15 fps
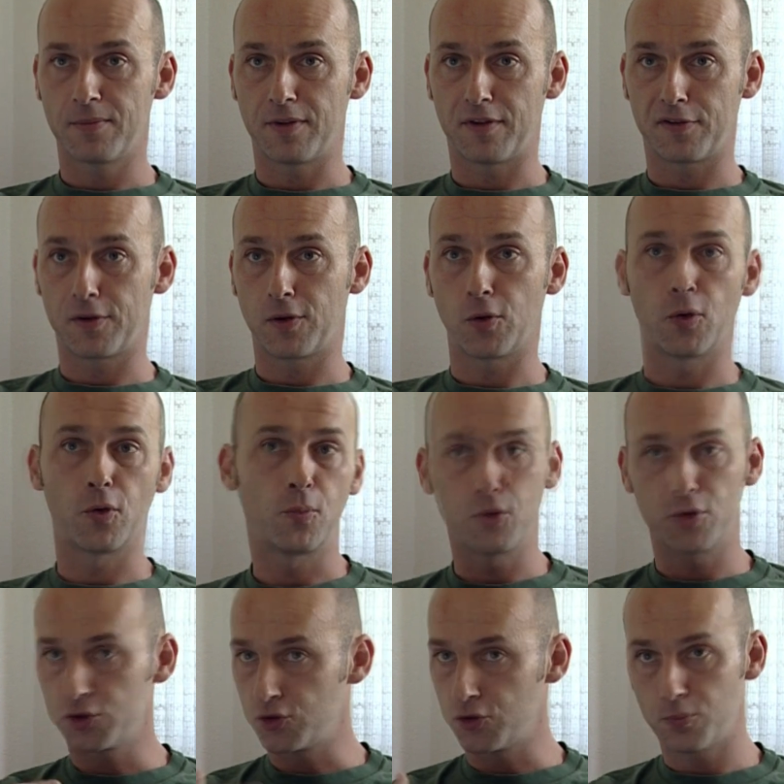Parce que euh,
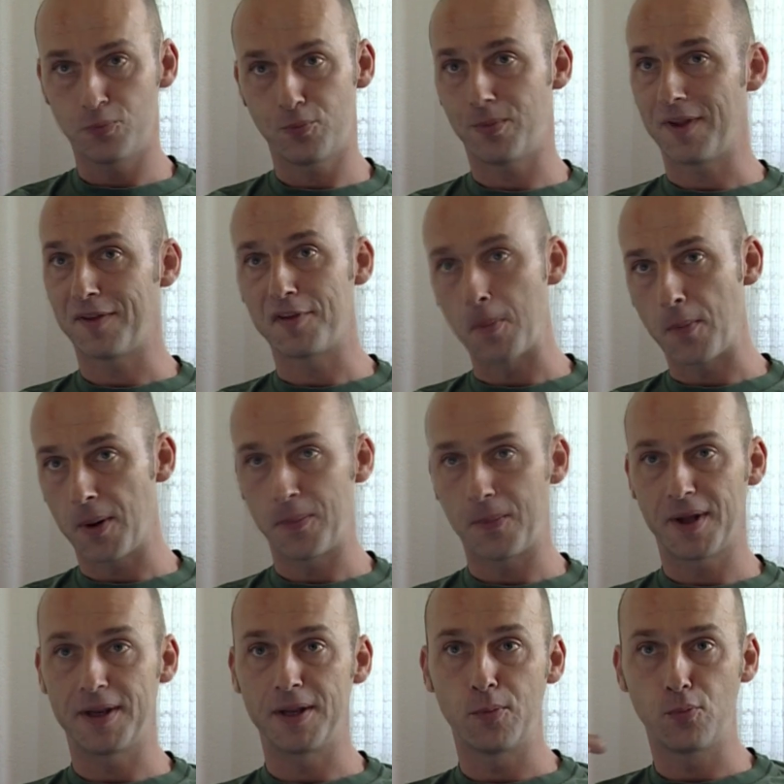moi, je ne passais pas
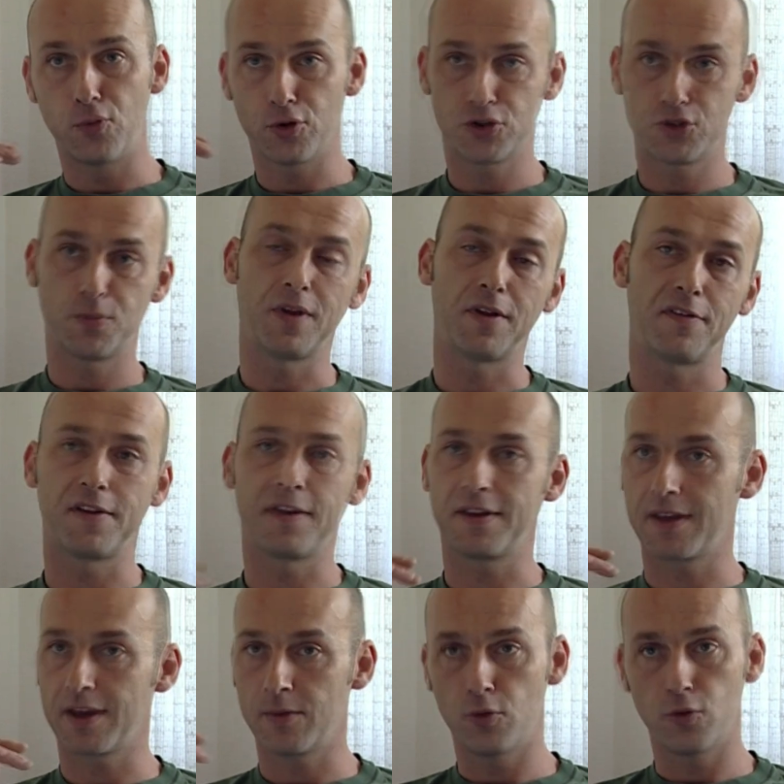par les portes. Je
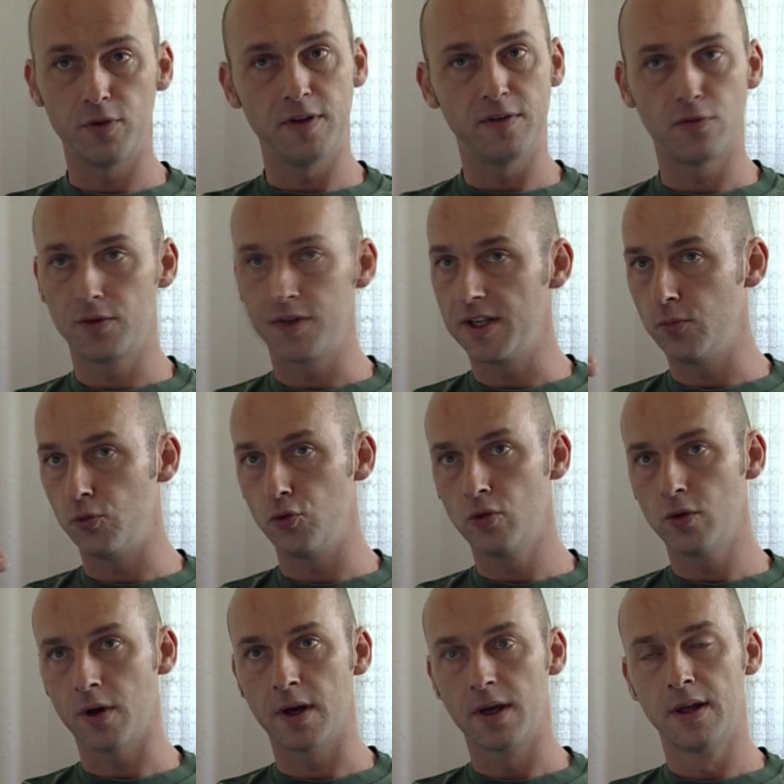passais quand même au niveau des
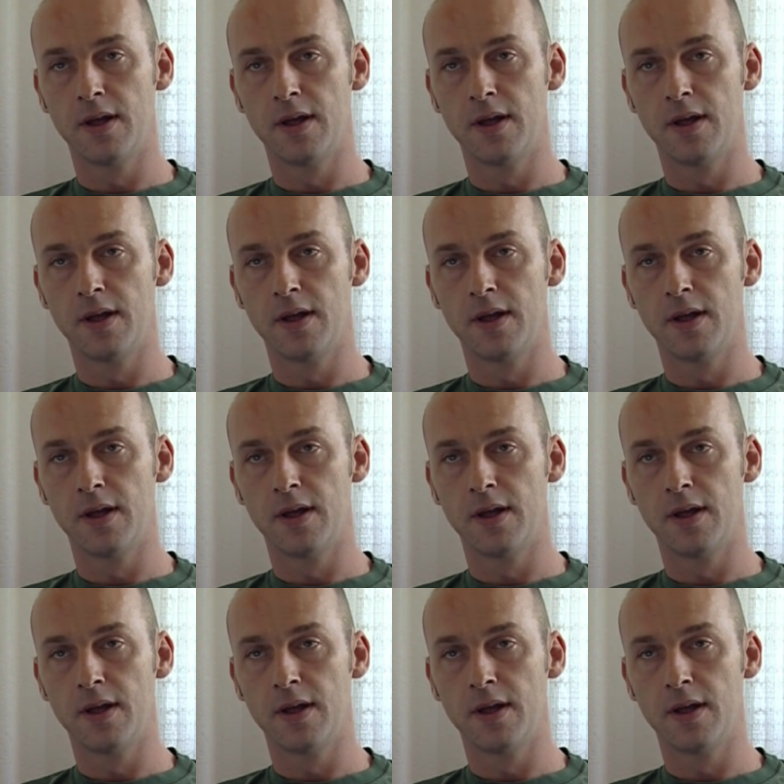murs.